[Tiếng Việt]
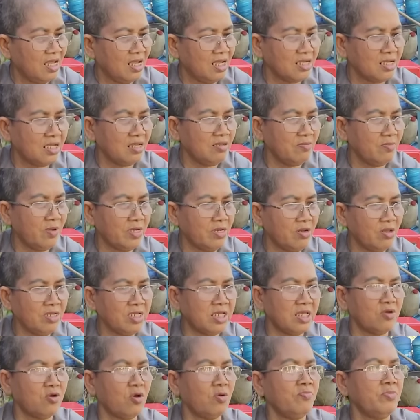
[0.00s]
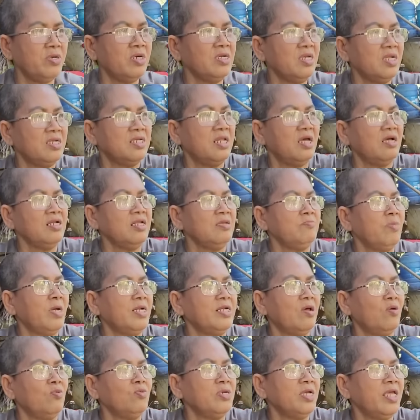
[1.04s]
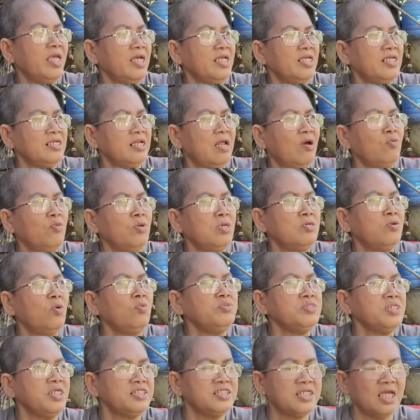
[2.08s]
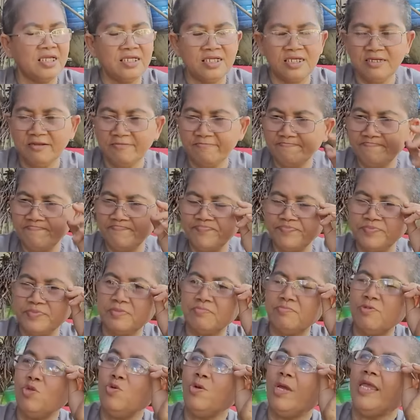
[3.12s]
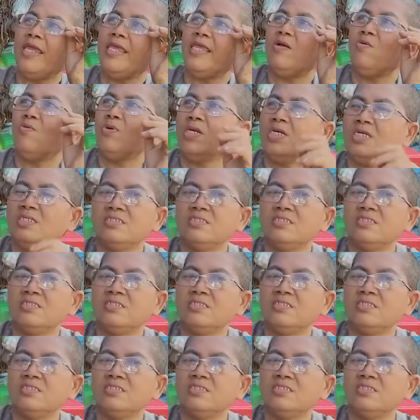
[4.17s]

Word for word: cái bà nói chiều con bước lên đó thì bà đậu ghe thì đậu khúc nhị tỳ nuôi heo á